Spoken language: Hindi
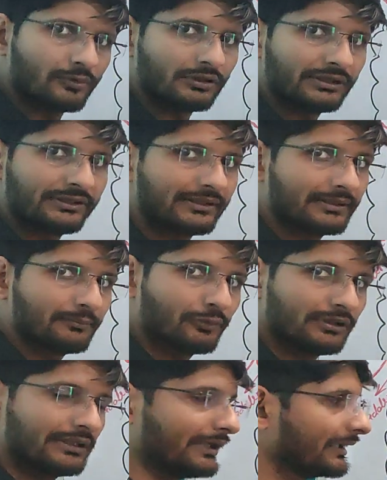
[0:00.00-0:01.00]
बोल
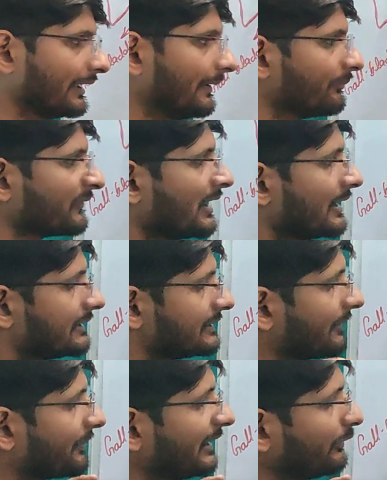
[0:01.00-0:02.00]
बोल दिए हैं
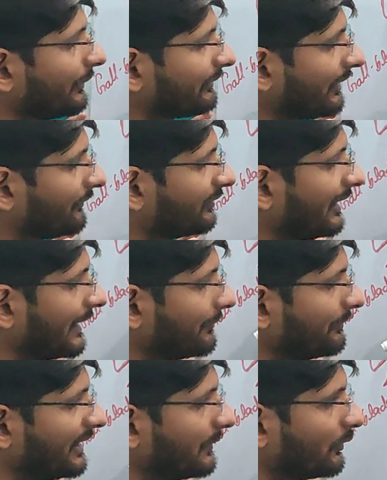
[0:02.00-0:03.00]
जबकि जो सबसे
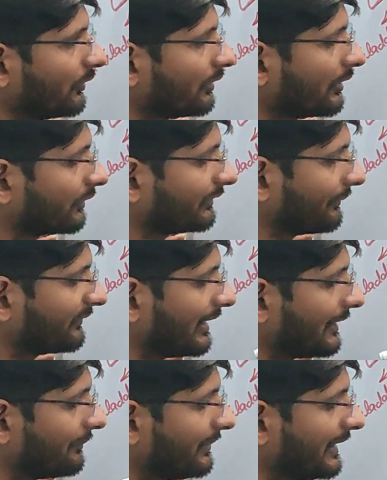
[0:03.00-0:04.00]
लंबी बोन
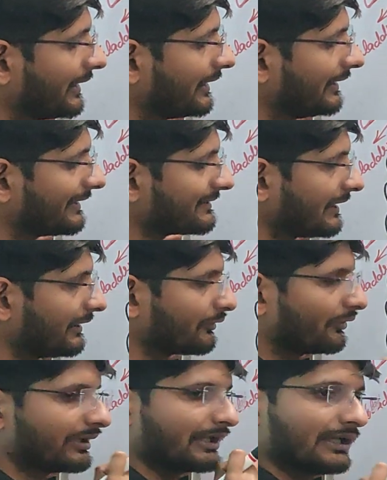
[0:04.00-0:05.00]
सबसे लंबी इंडेस्टाइन
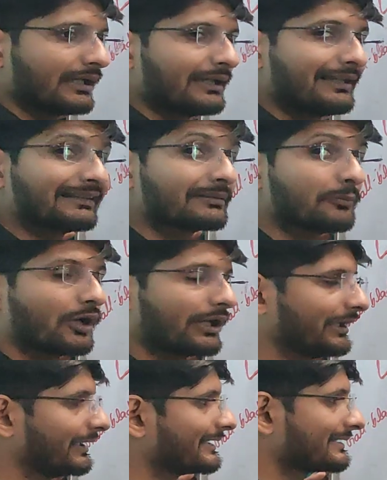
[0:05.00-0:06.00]
कौन है
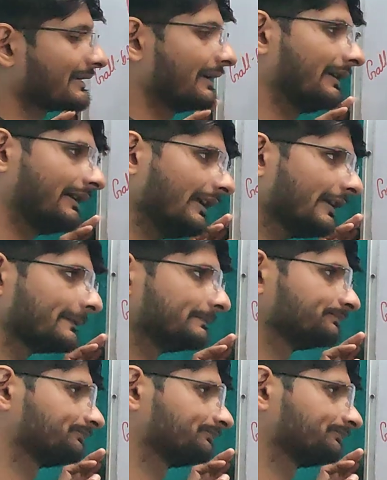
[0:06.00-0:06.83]
स्मॉल इंडस्टाइन ठीक